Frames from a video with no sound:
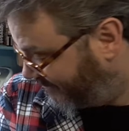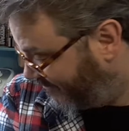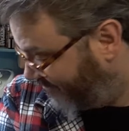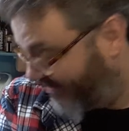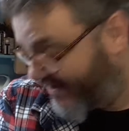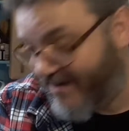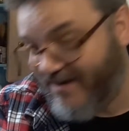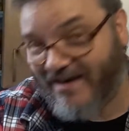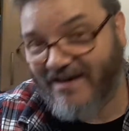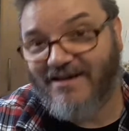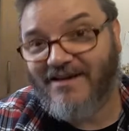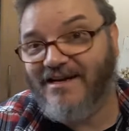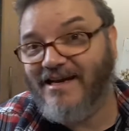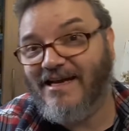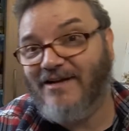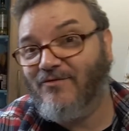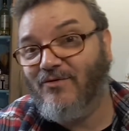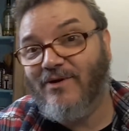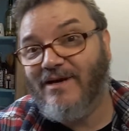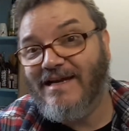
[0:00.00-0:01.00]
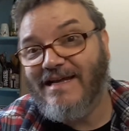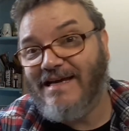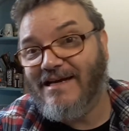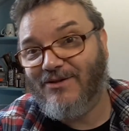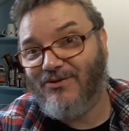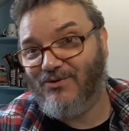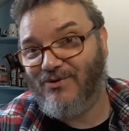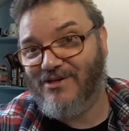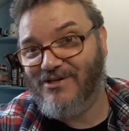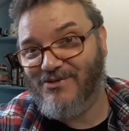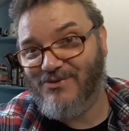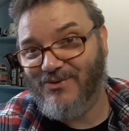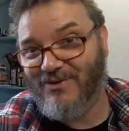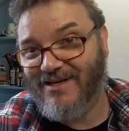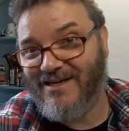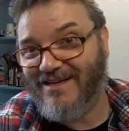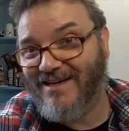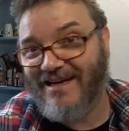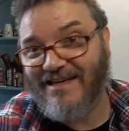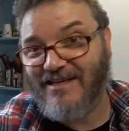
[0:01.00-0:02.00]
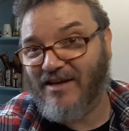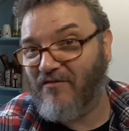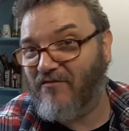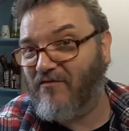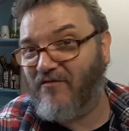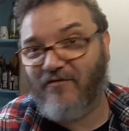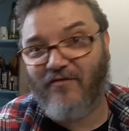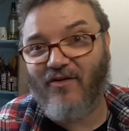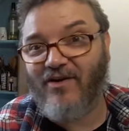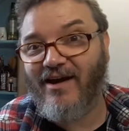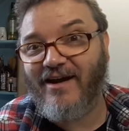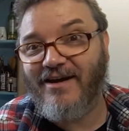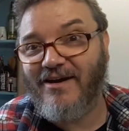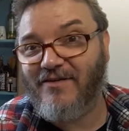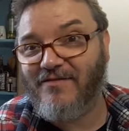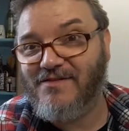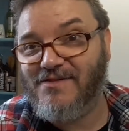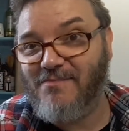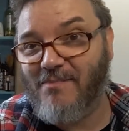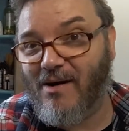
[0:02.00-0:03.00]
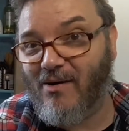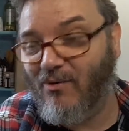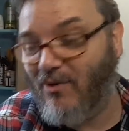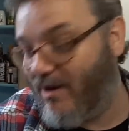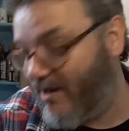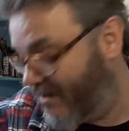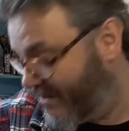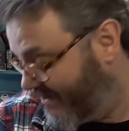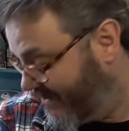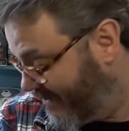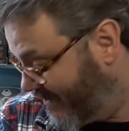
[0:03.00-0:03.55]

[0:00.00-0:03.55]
Während er dann irgendwo liegt oder so, ja, kriegt er voll einer aufs Maul.